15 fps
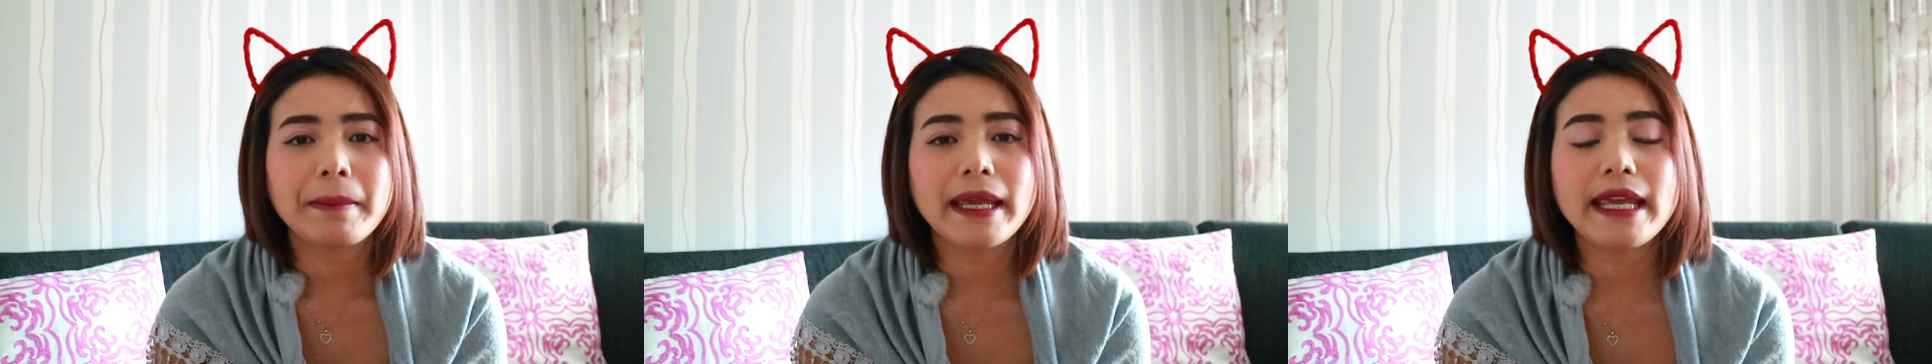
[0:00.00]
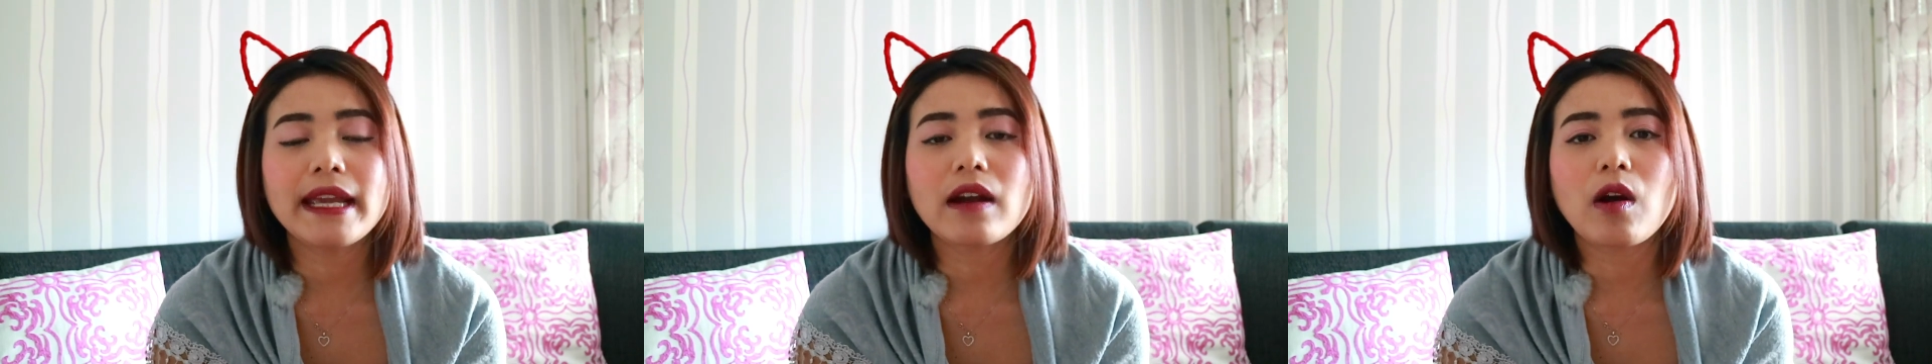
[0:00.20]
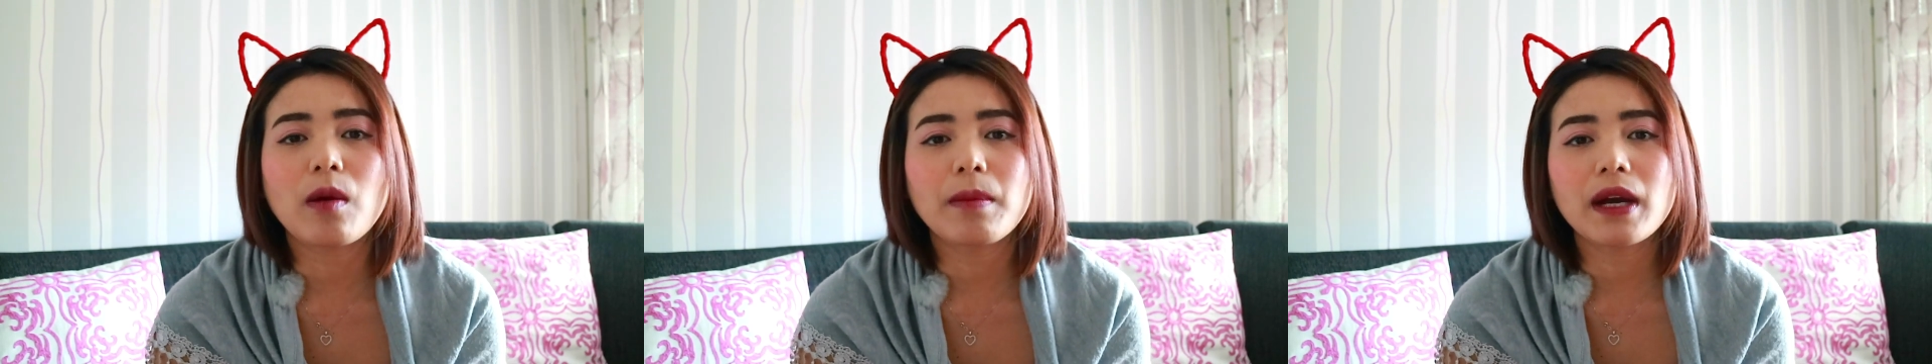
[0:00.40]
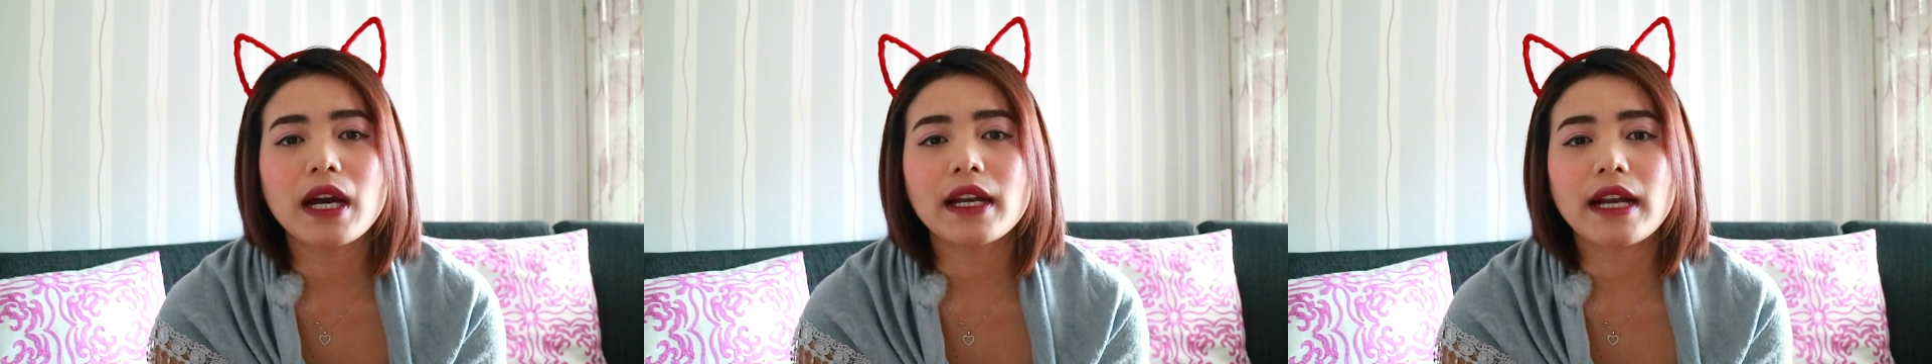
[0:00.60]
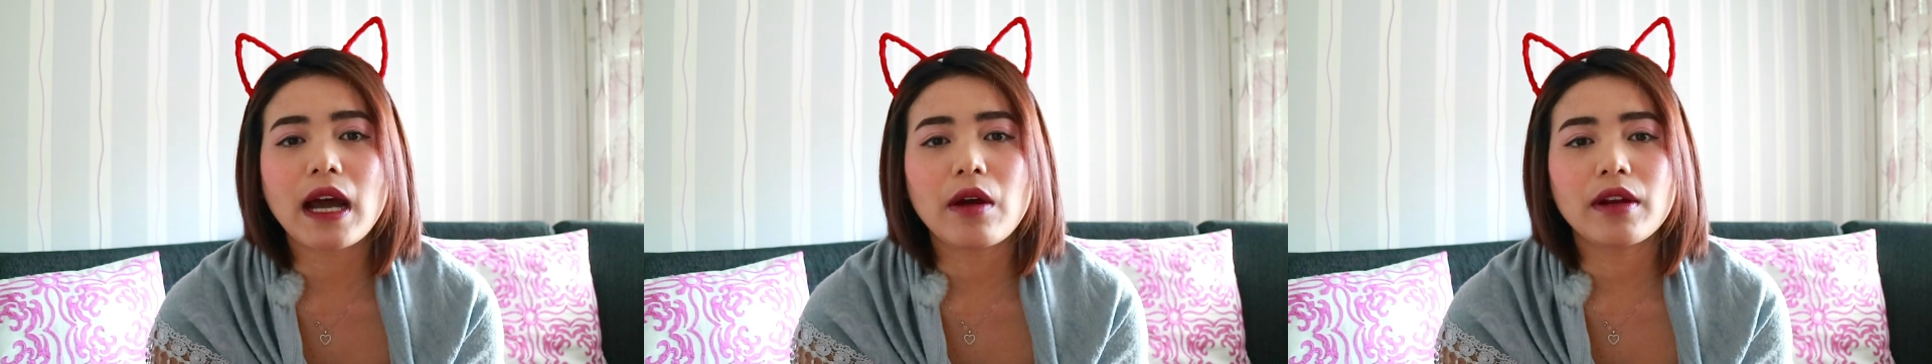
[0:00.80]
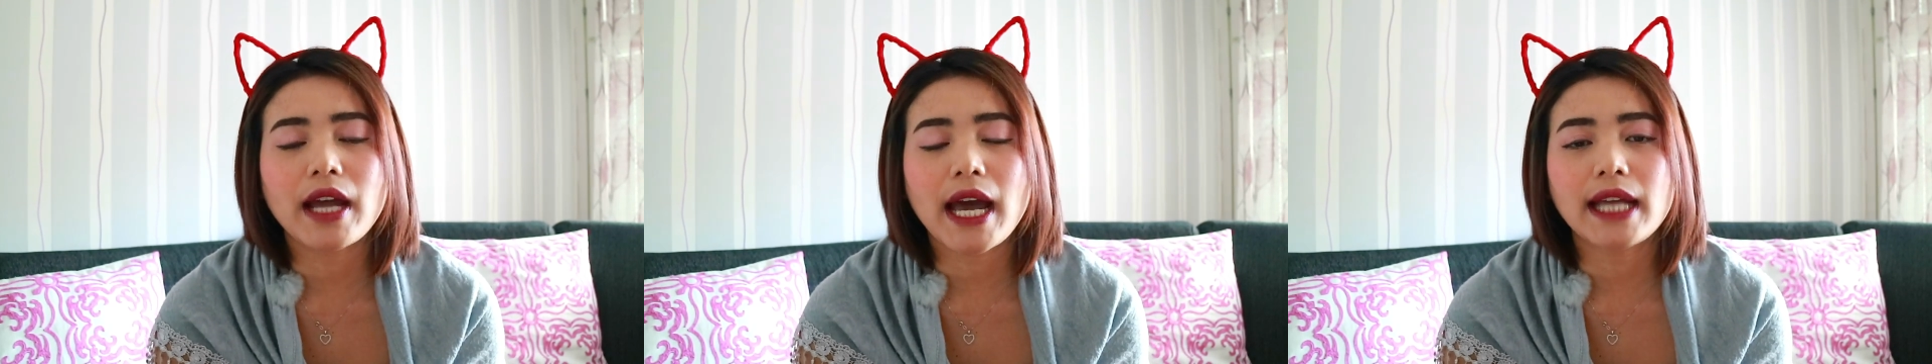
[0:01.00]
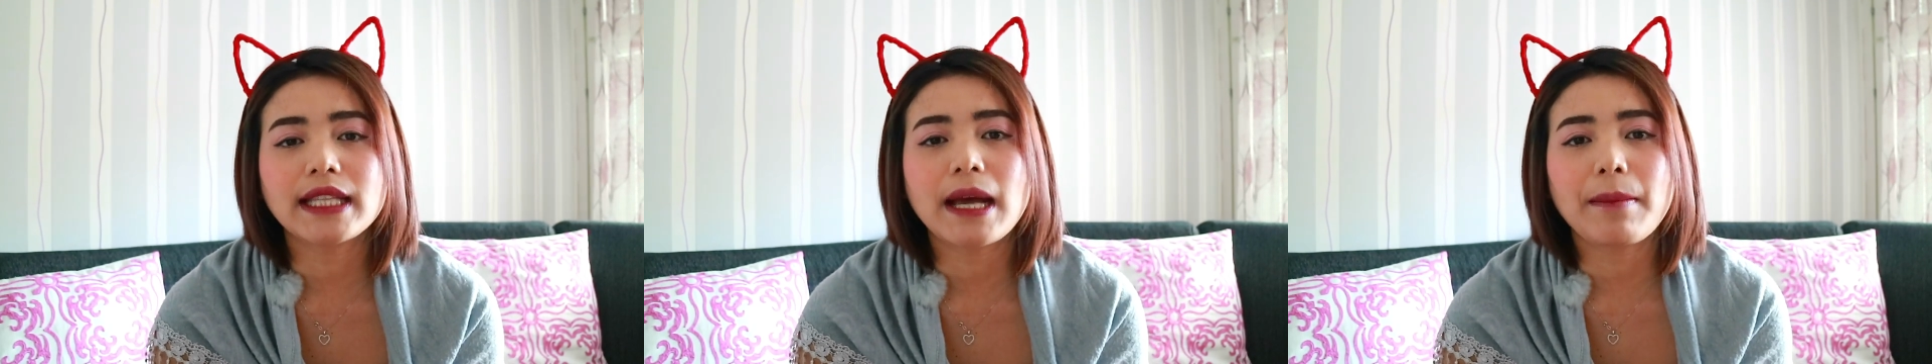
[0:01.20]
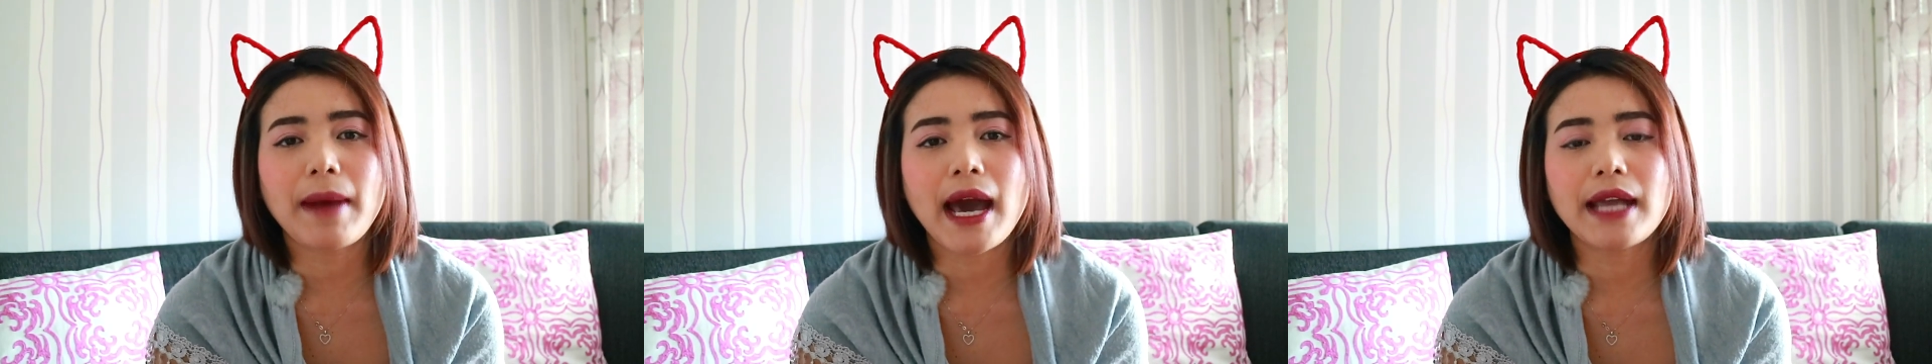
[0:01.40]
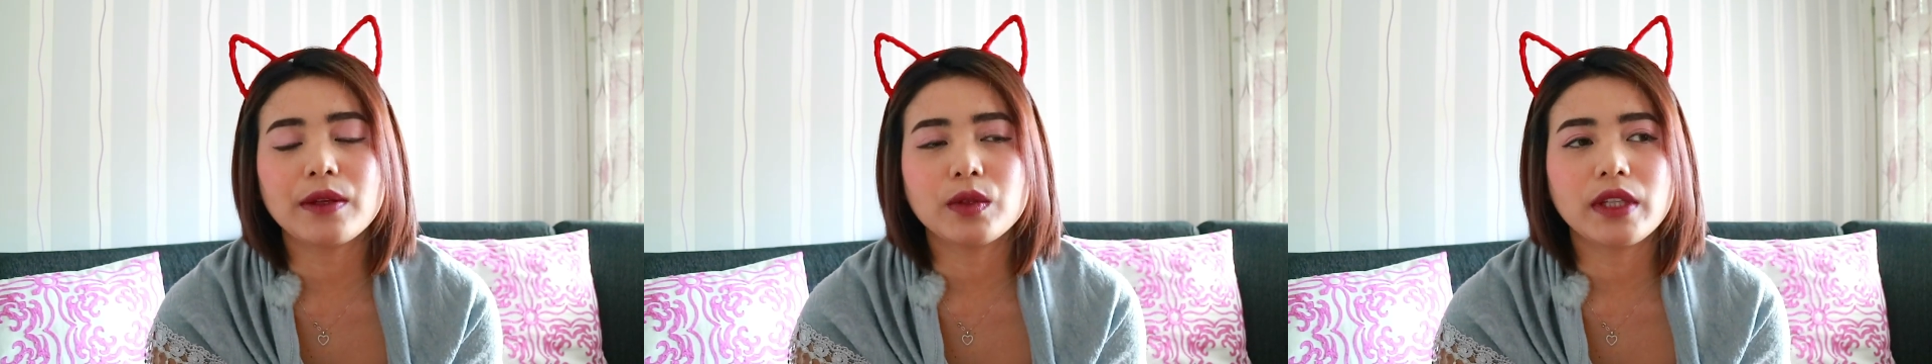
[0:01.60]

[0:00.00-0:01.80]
พี่ของเพื่อนเรานะคะทำงาน